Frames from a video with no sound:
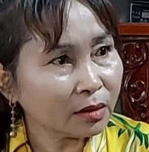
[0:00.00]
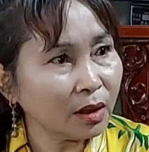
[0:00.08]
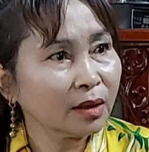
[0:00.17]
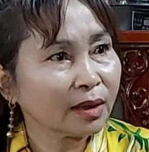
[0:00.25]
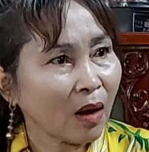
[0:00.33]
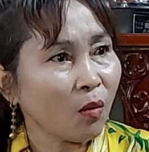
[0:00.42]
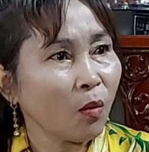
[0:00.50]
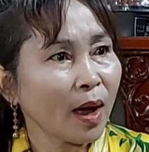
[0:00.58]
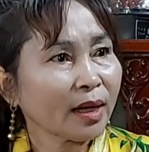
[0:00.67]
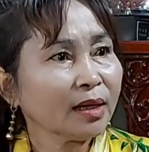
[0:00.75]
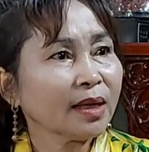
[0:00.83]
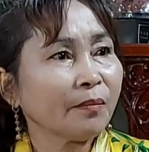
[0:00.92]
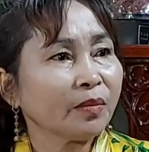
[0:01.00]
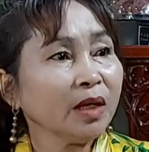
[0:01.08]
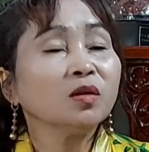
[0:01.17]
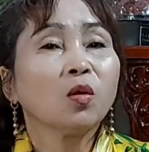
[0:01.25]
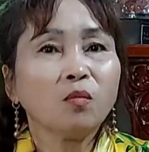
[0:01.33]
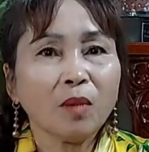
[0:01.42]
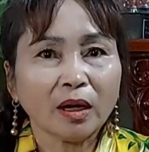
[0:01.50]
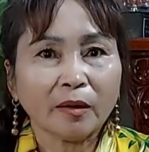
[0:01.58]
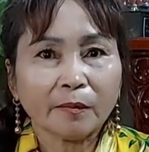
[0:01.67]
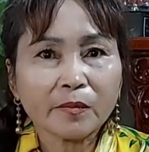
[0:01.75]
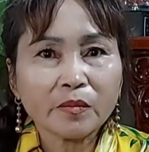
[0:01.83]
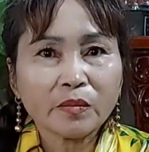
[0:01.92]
Cho nên cầu qua cái tâm đức của mình,